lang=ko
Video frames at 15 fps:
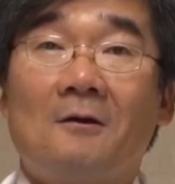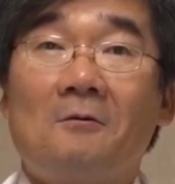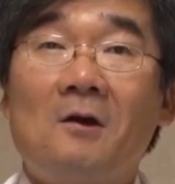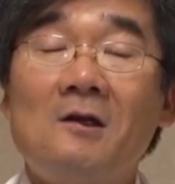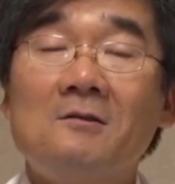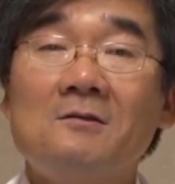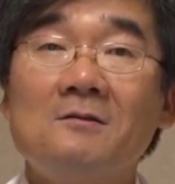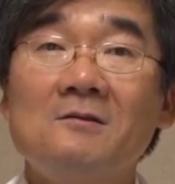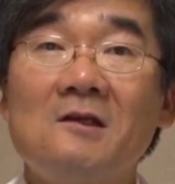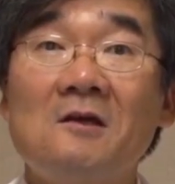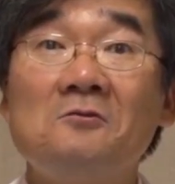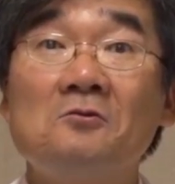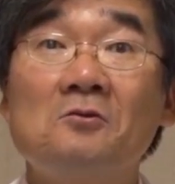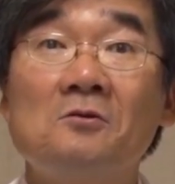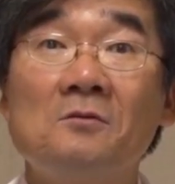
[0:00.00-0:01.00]

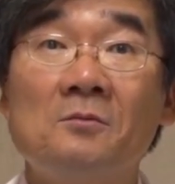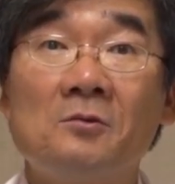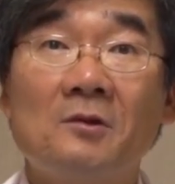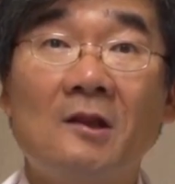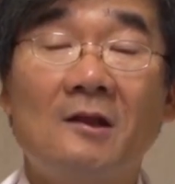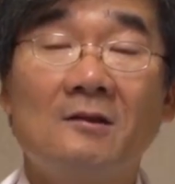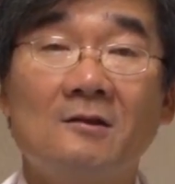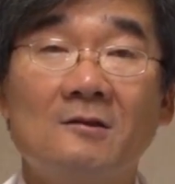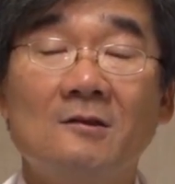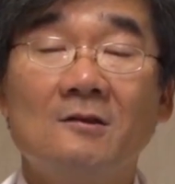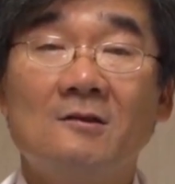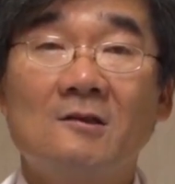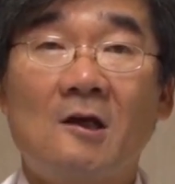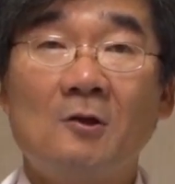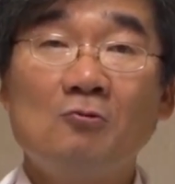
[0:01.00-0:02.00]
활성산소를 비롯한
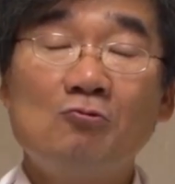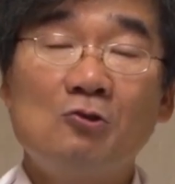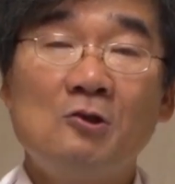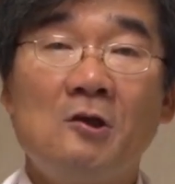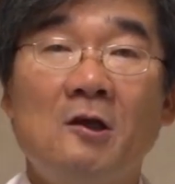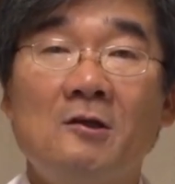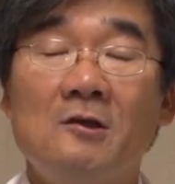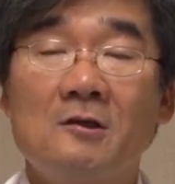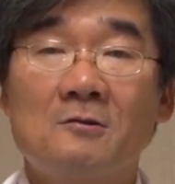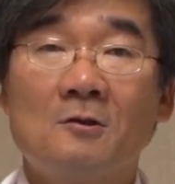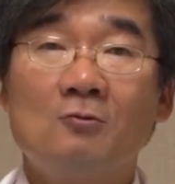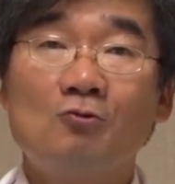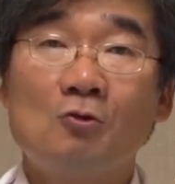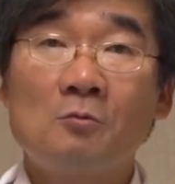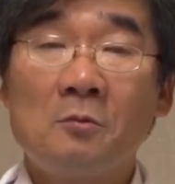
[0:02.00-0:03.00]
그 자유기에
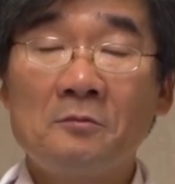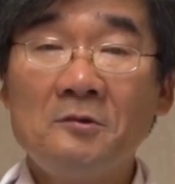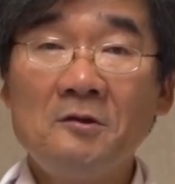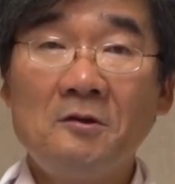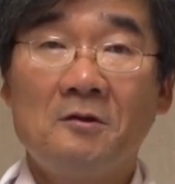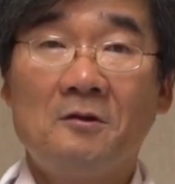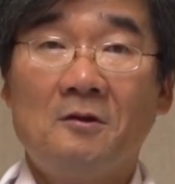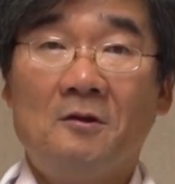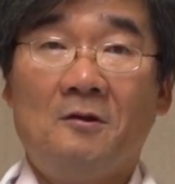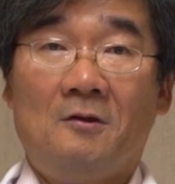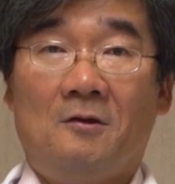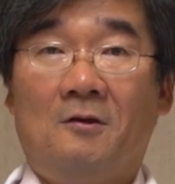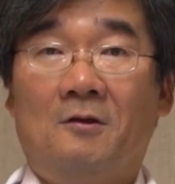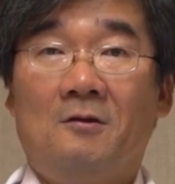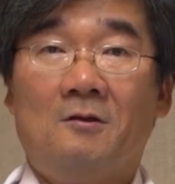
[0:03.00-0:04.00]
의해서 우리 몸은
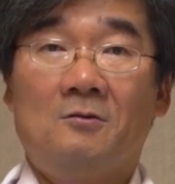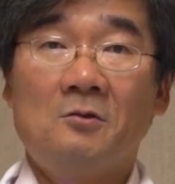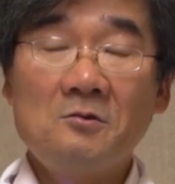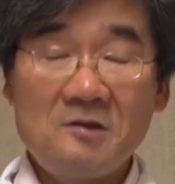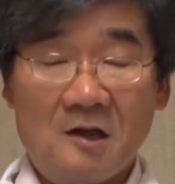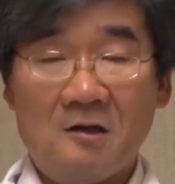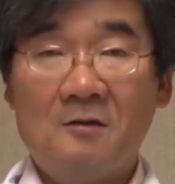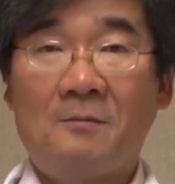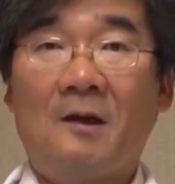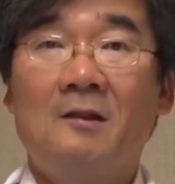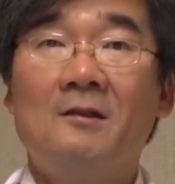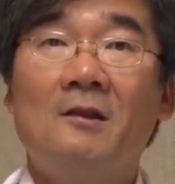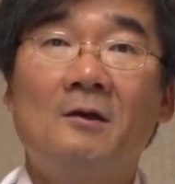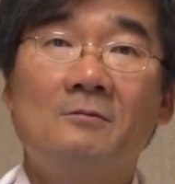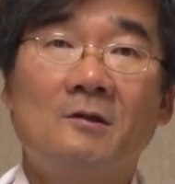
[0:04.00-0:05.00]
예, 손상을
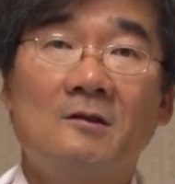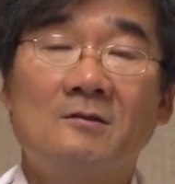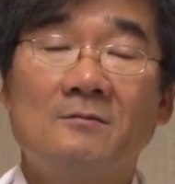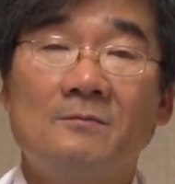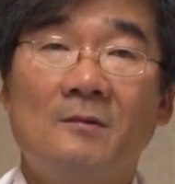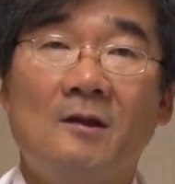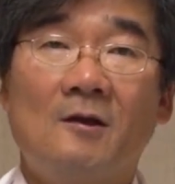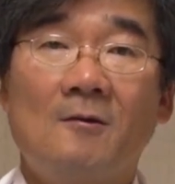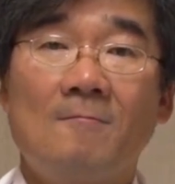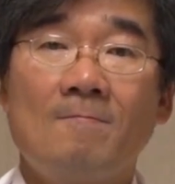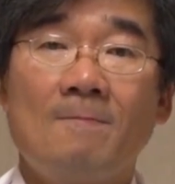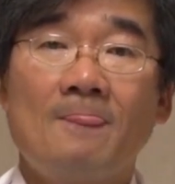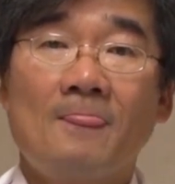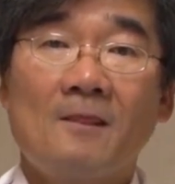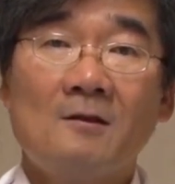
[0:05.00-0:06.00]
받는다고 그랬습니다.
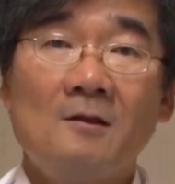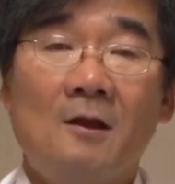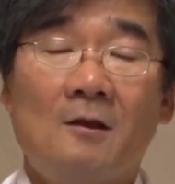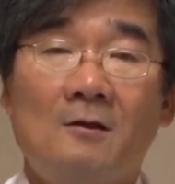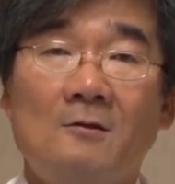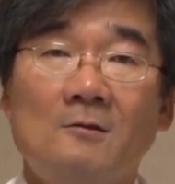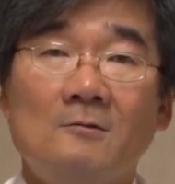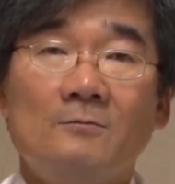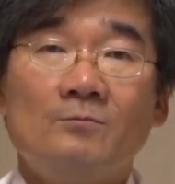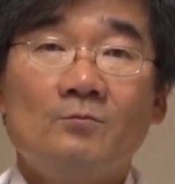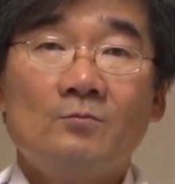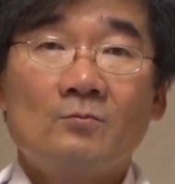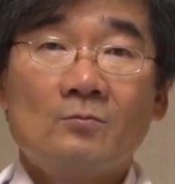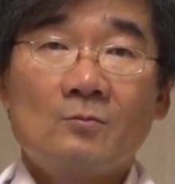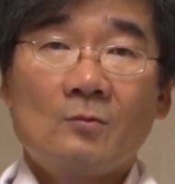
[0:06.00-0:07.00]
근데
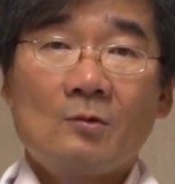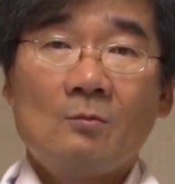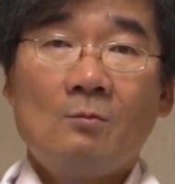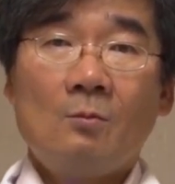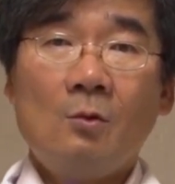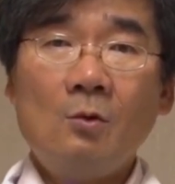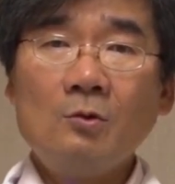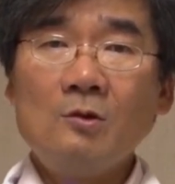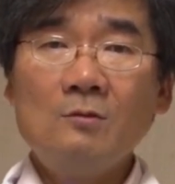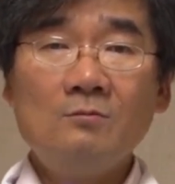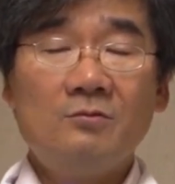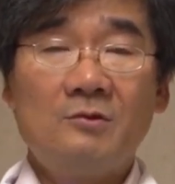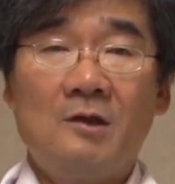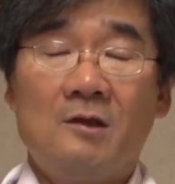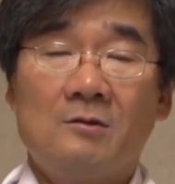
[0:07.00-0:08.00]
모든
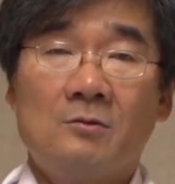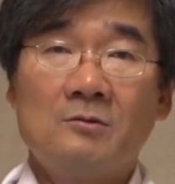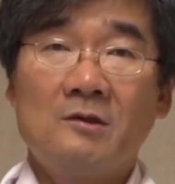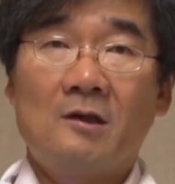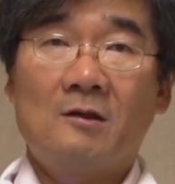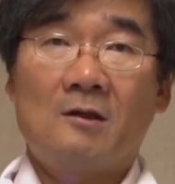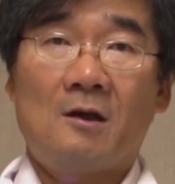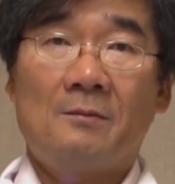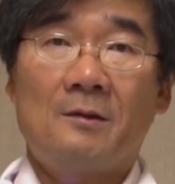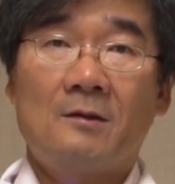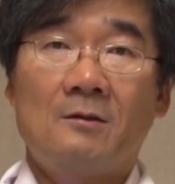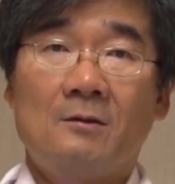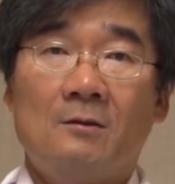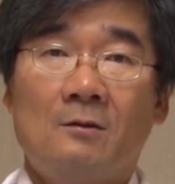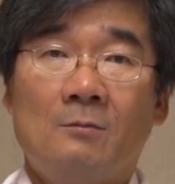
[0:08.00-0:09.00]
분야의 손상을 다
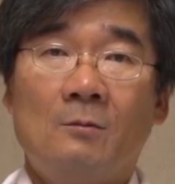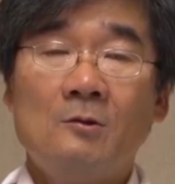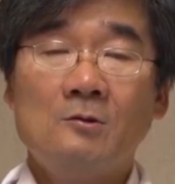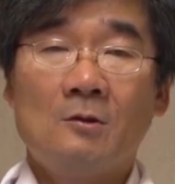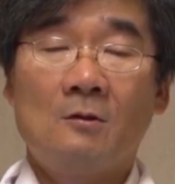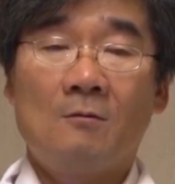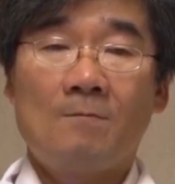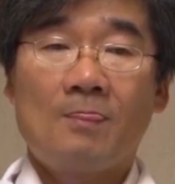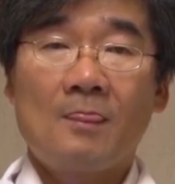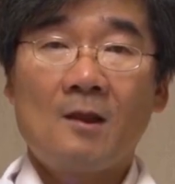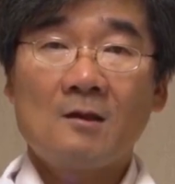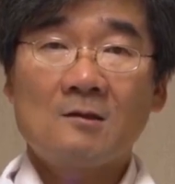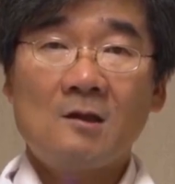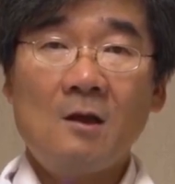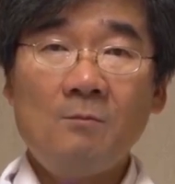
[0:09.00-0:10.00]
받아요. 먼저
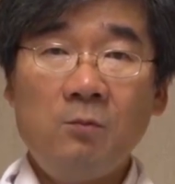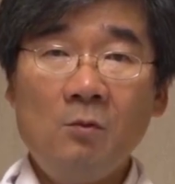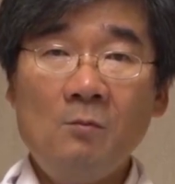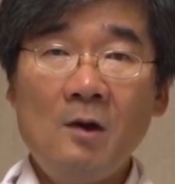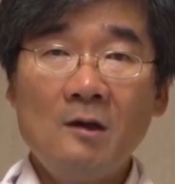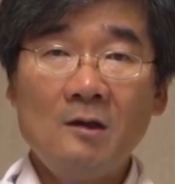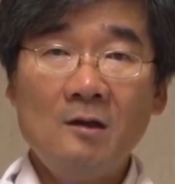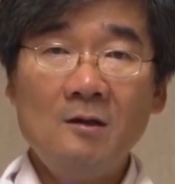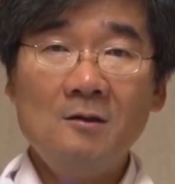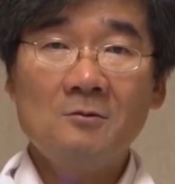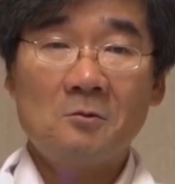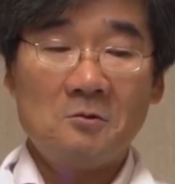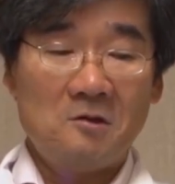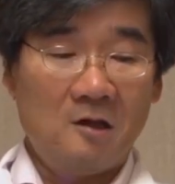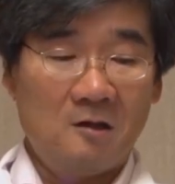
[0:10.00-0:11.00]
세포막이
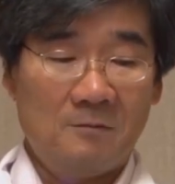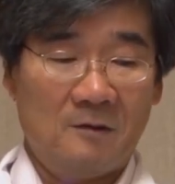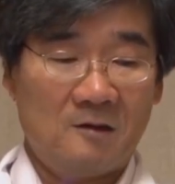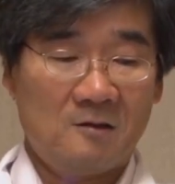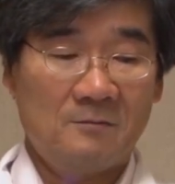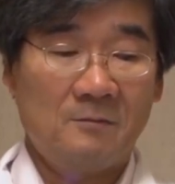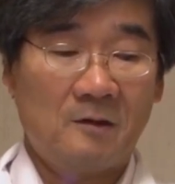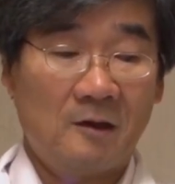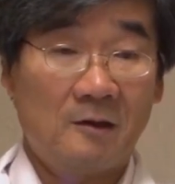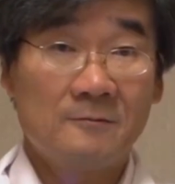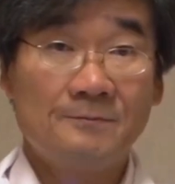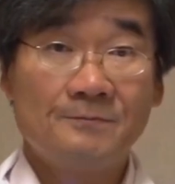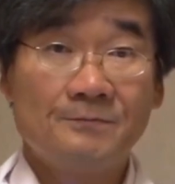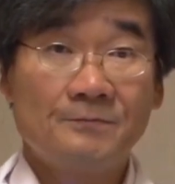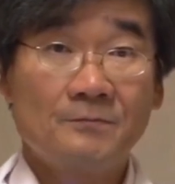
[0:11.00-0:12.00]
손상을 받습니다.
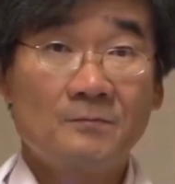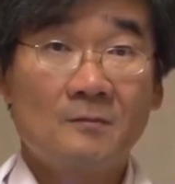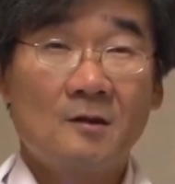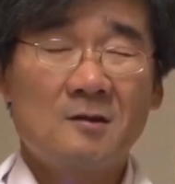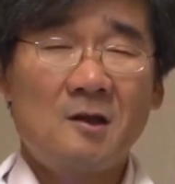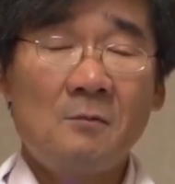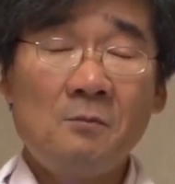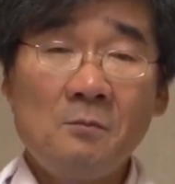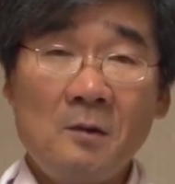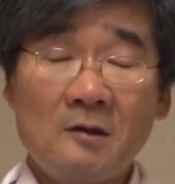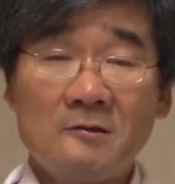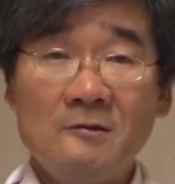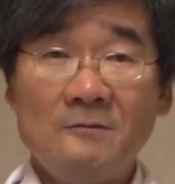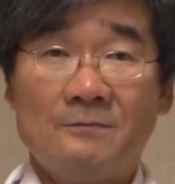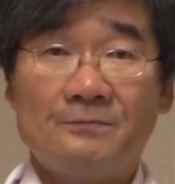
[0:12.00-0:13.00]

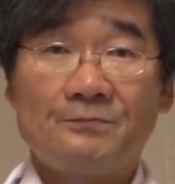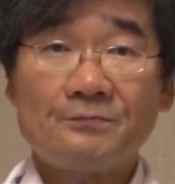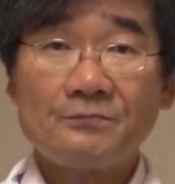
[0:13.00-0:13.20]
세포막은